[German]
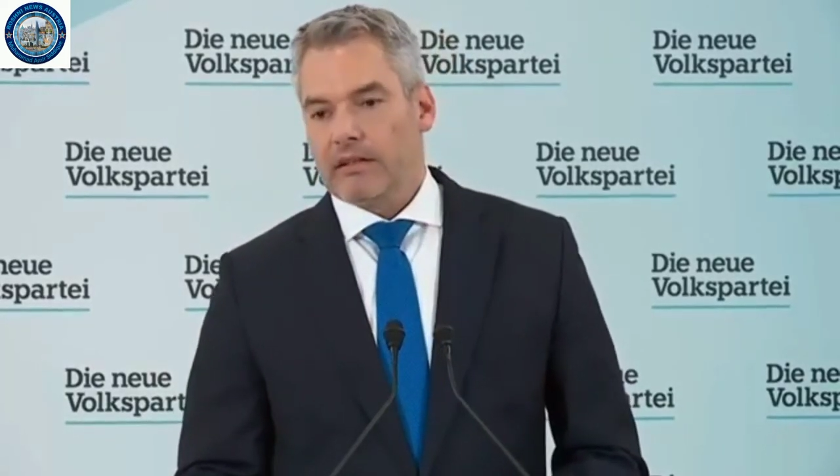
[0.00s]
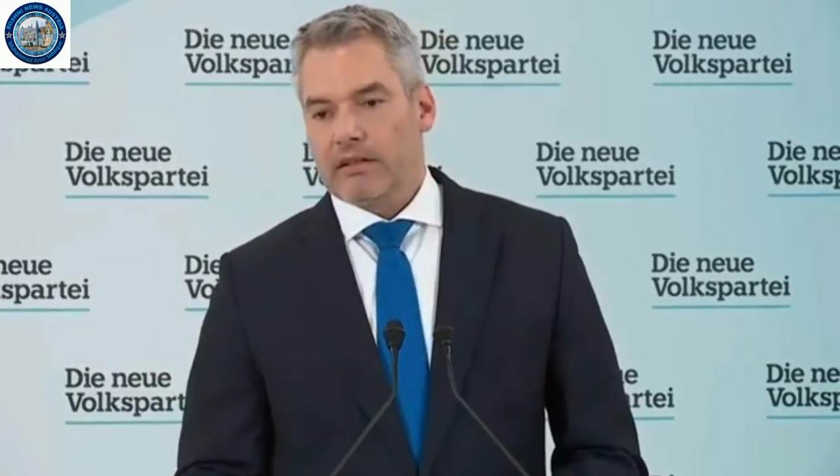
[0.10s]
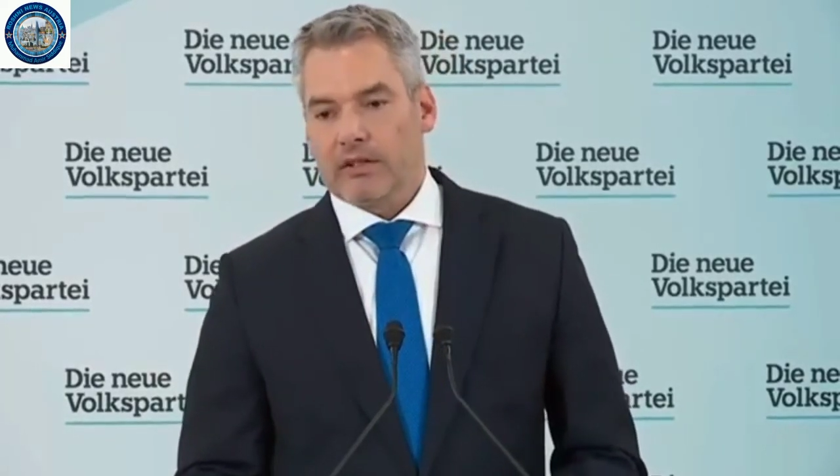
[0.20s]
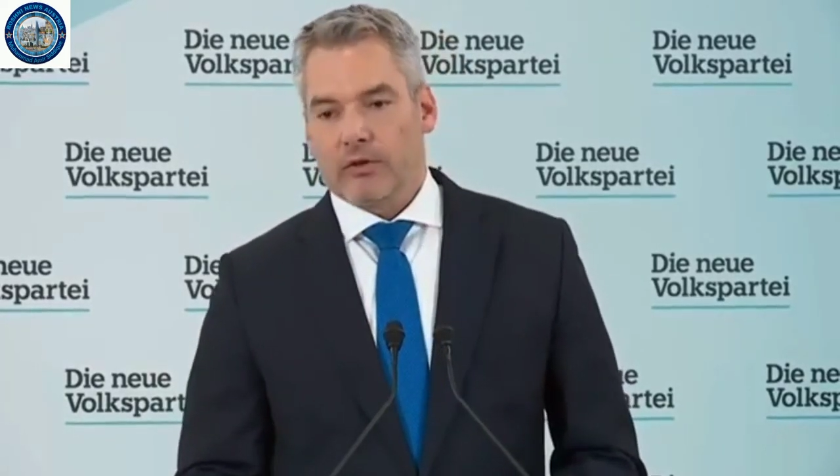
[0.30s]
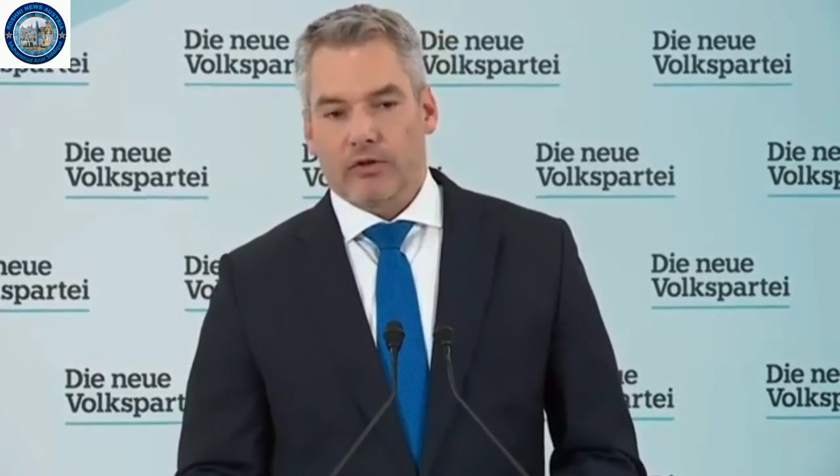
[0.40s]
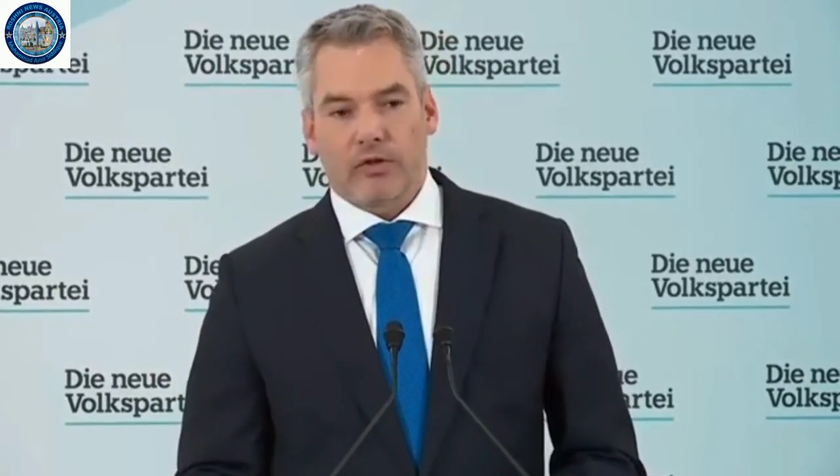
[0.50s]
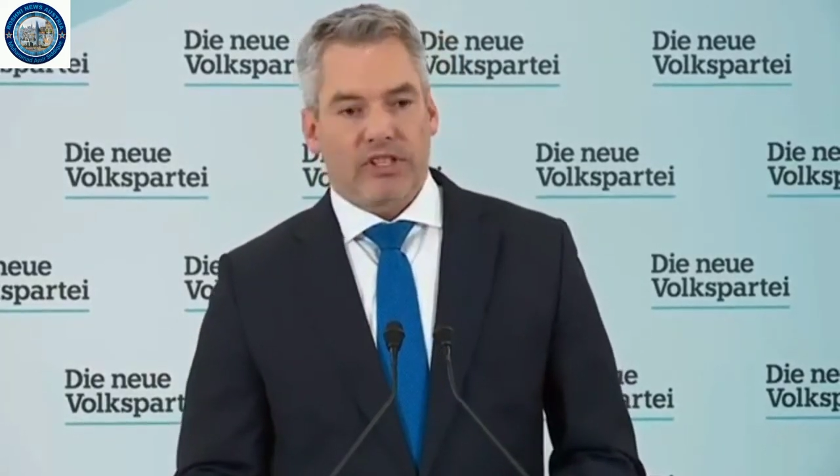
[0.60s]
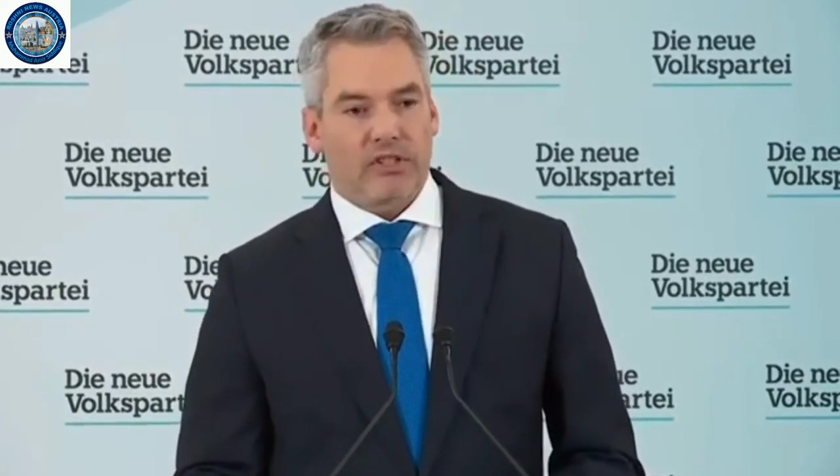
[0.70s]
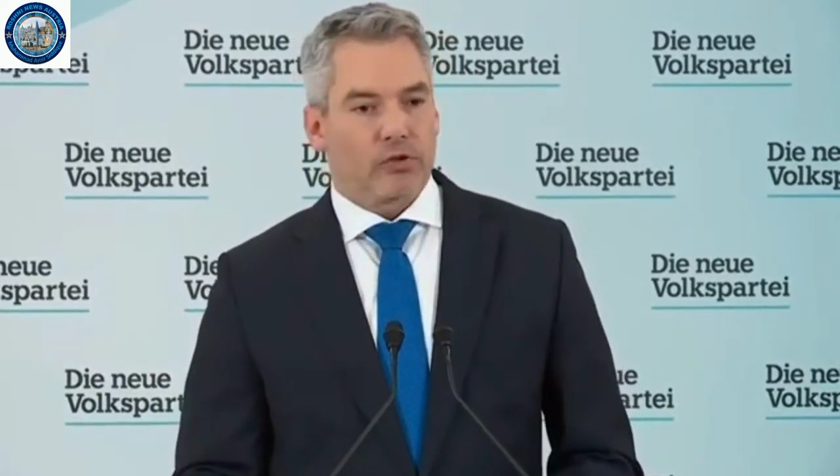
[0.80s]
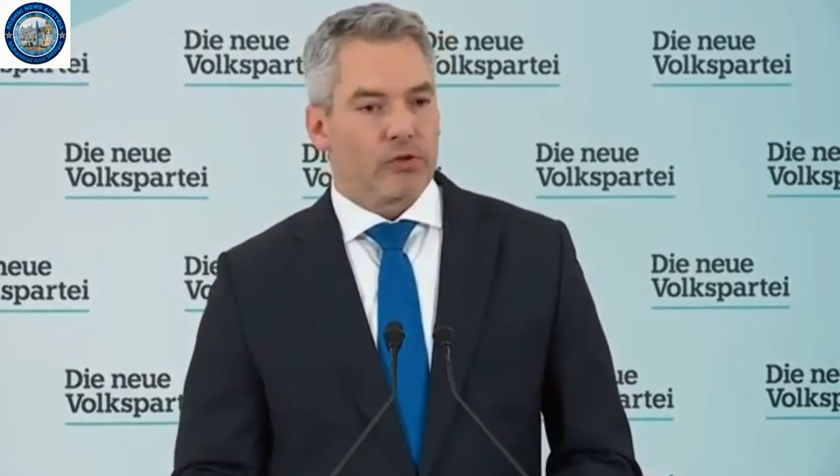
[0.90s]
die
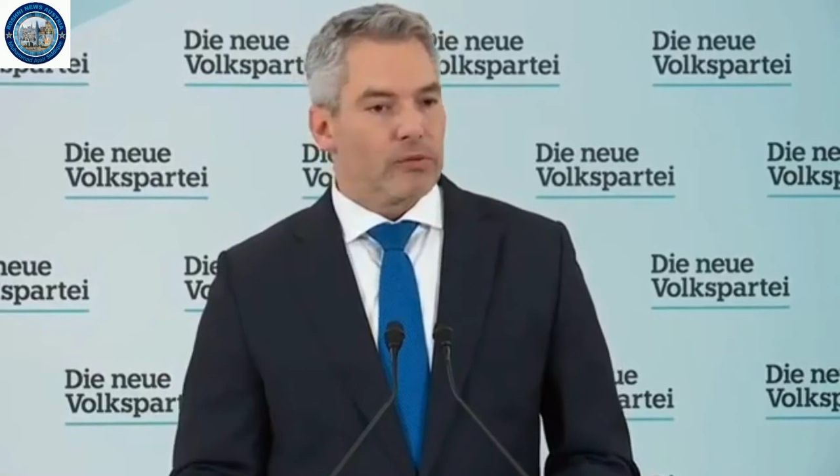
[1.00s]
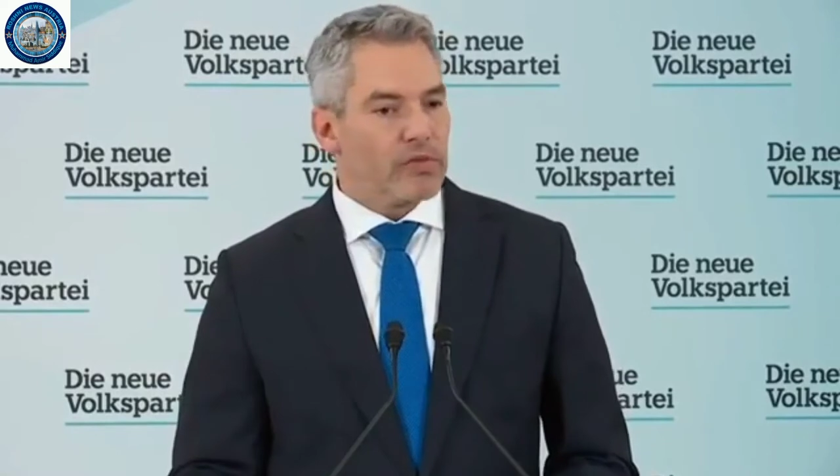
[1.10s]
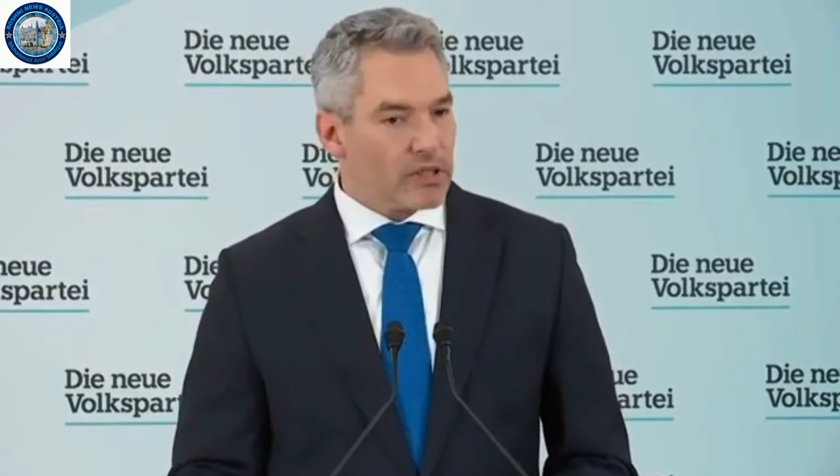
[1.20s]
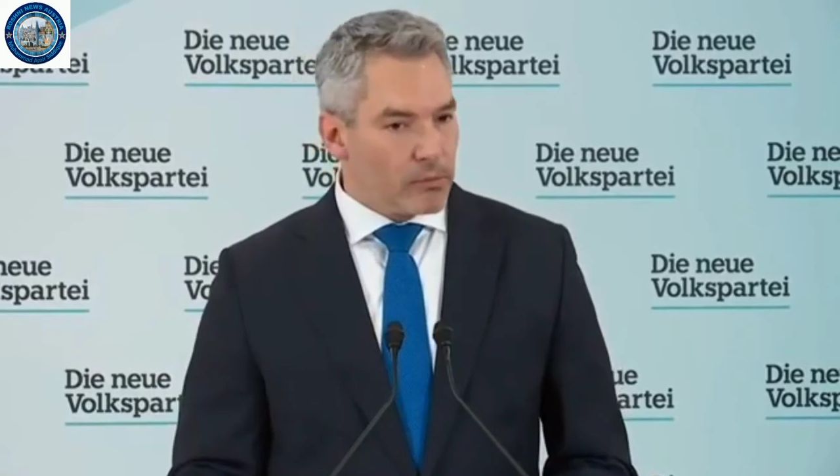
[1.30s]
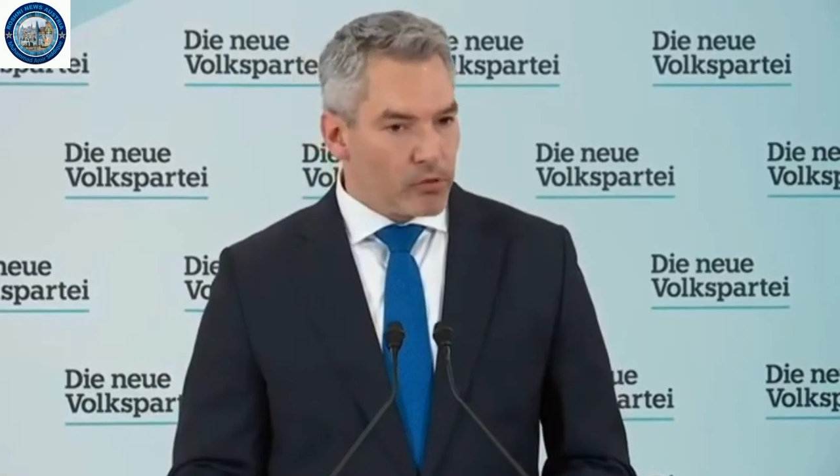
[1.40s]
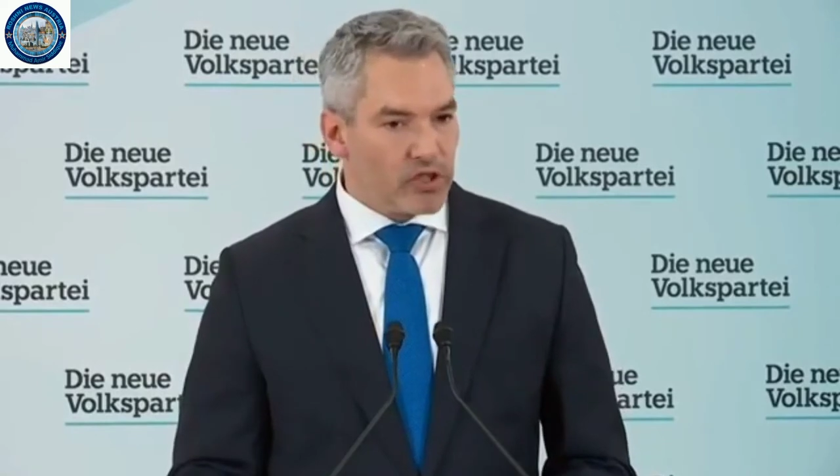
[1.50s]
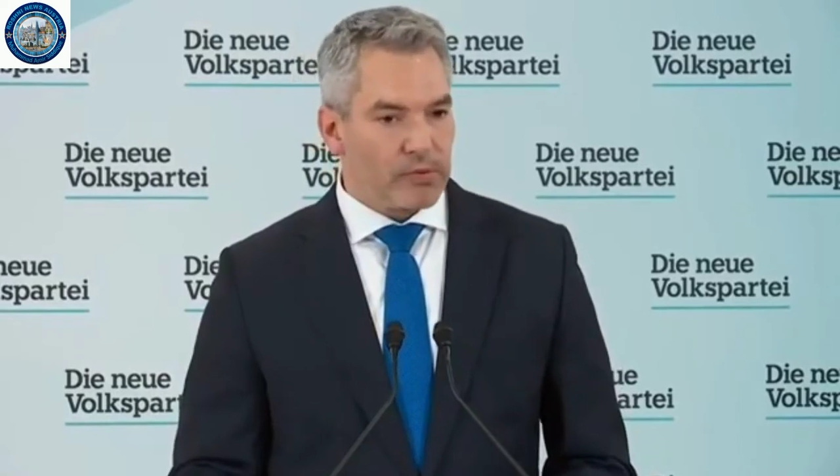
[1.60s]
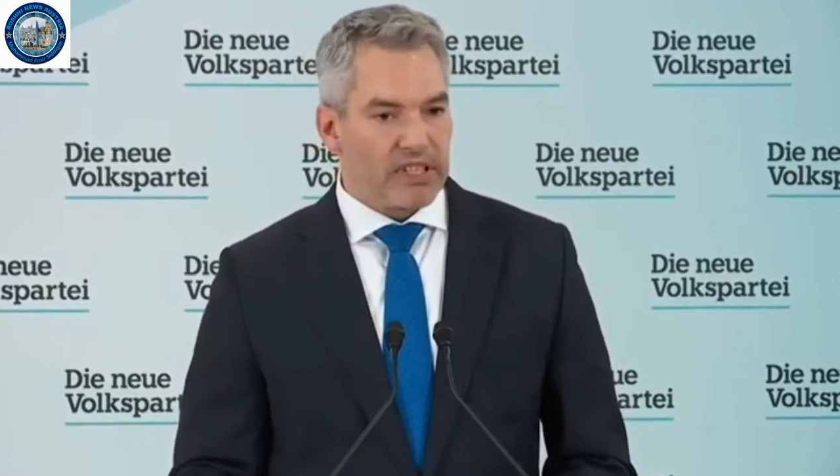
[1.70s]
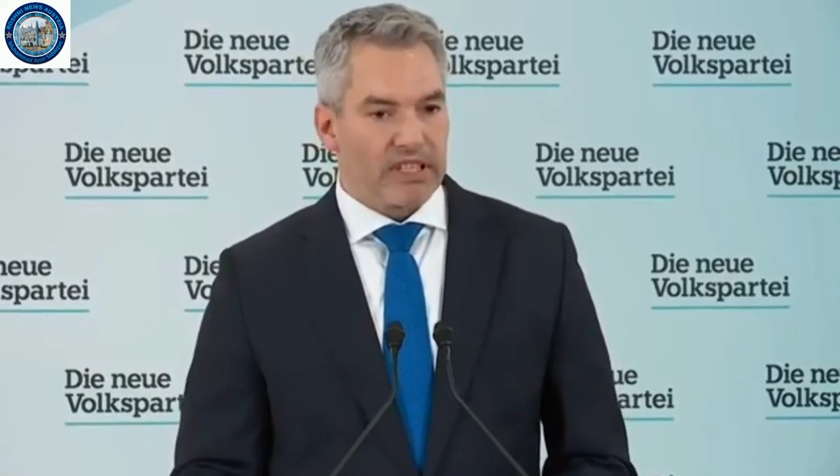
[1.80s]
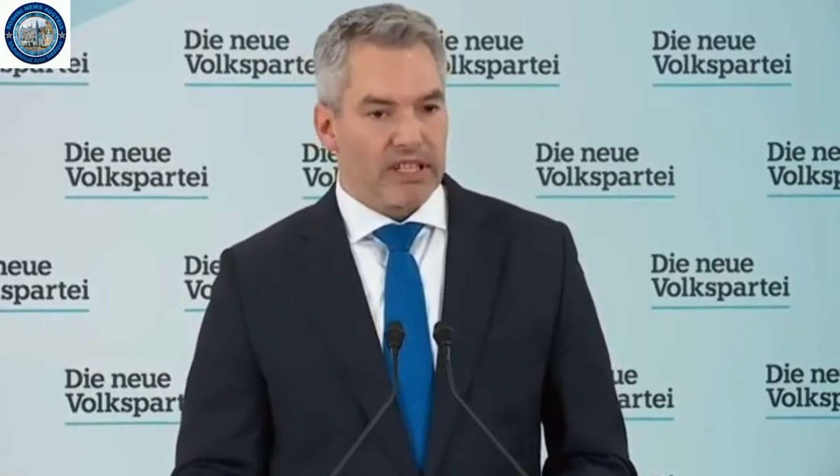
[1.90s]
Konsultationen mit dem
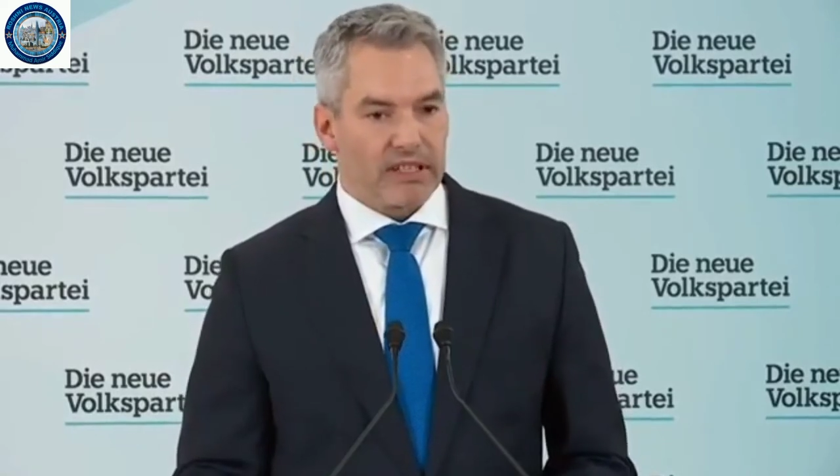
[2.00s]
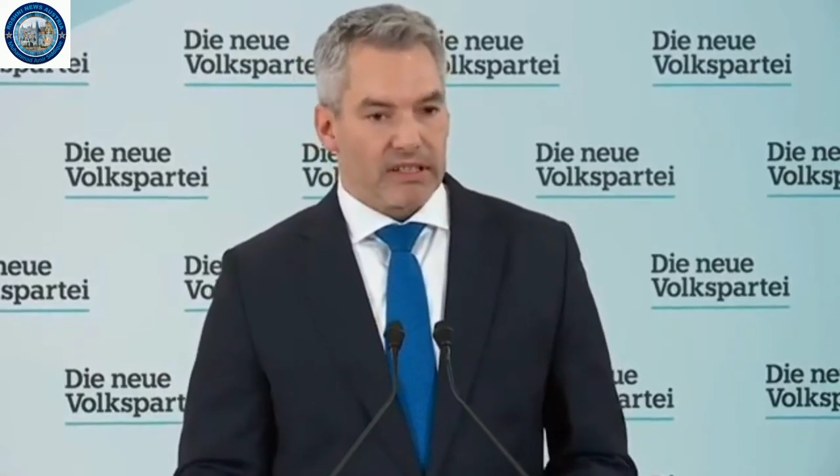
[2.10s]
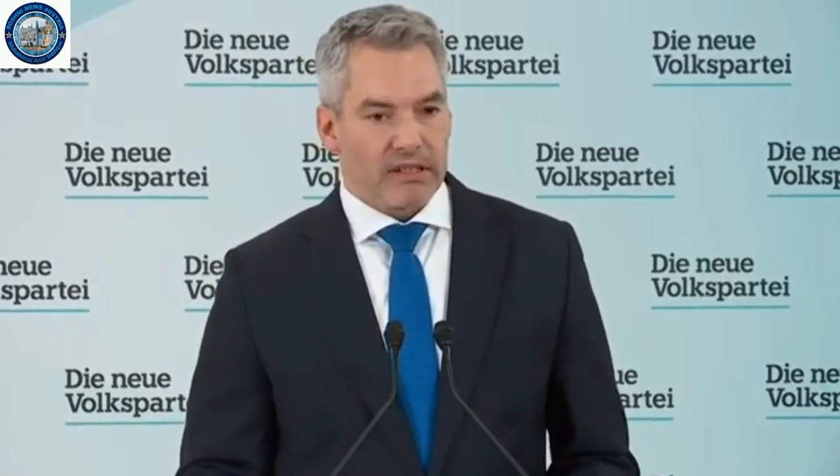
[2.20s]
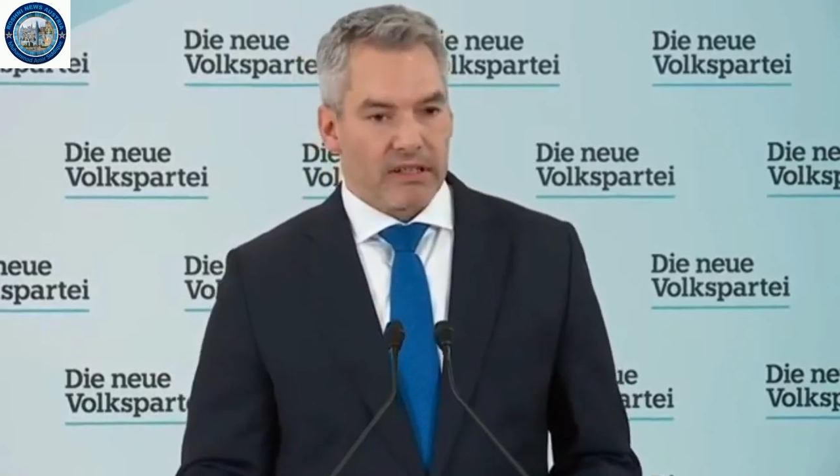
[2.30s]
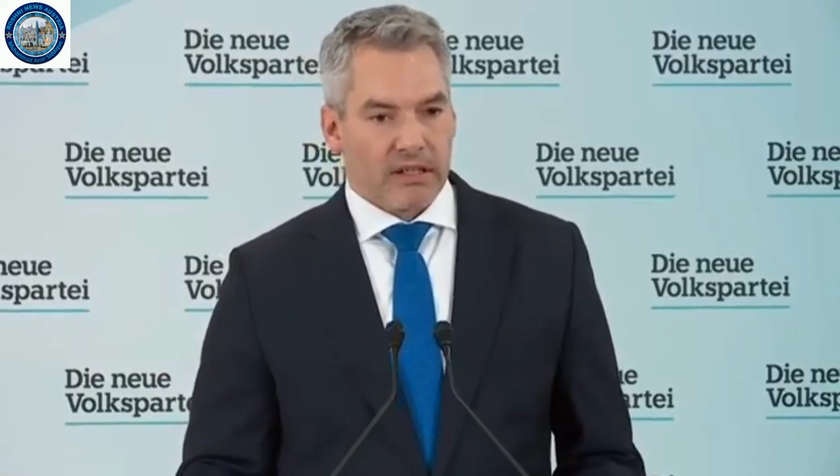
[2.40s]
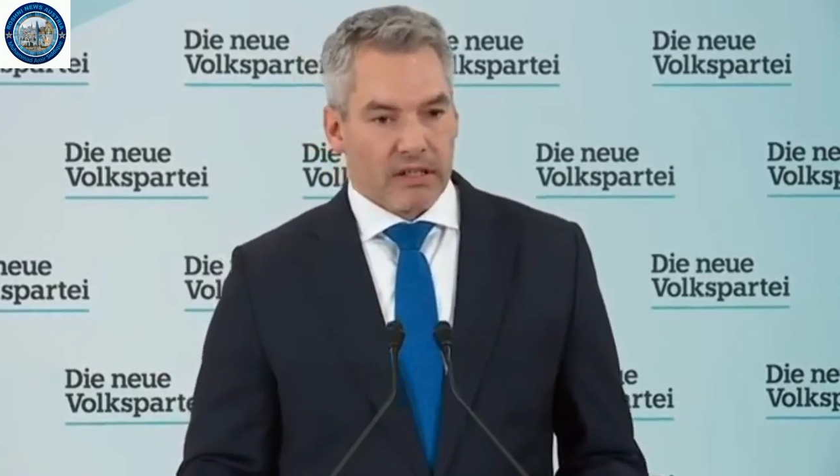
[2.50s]
Bundespräsidenten